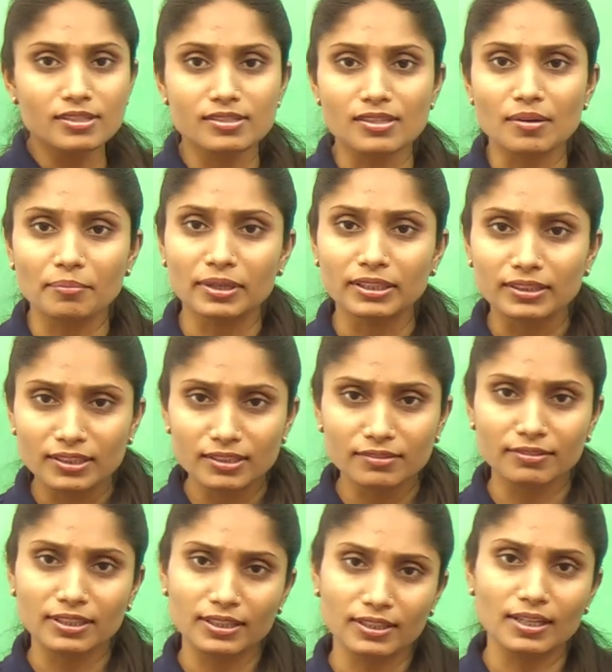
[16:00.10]
संबंधित
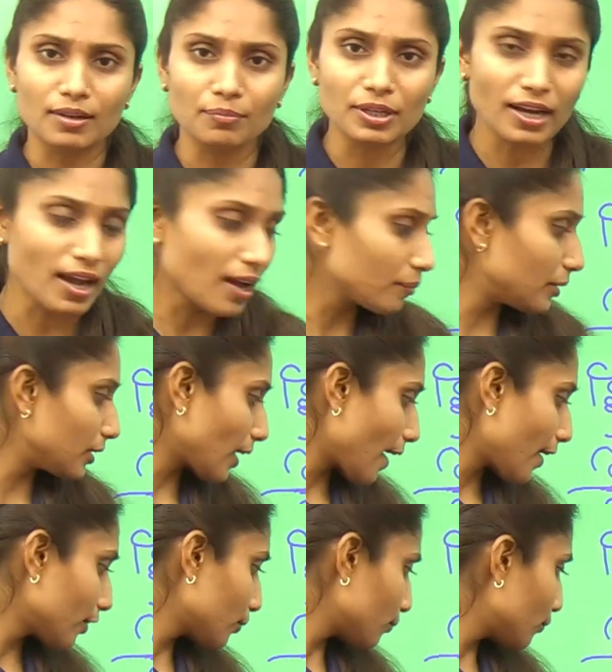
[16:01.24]
वर्णन आपका कहाँ मिलता है
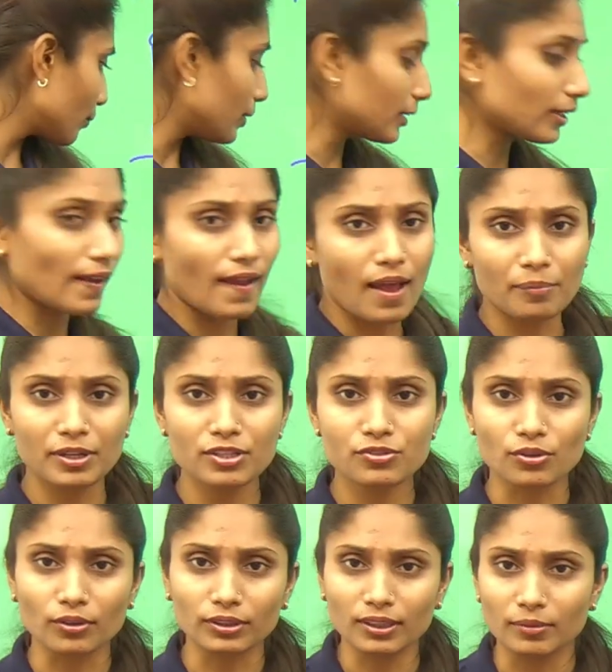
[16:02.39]
तो वो मिलता है आपके
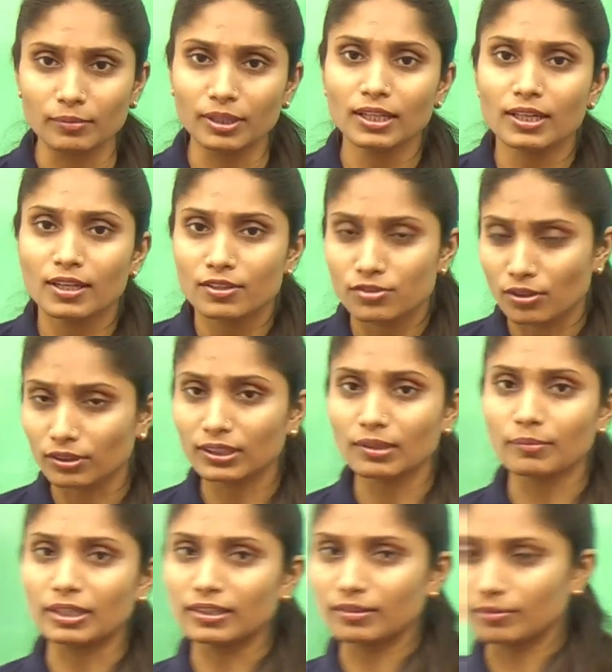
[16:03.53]
चौथे में चौथे मंडल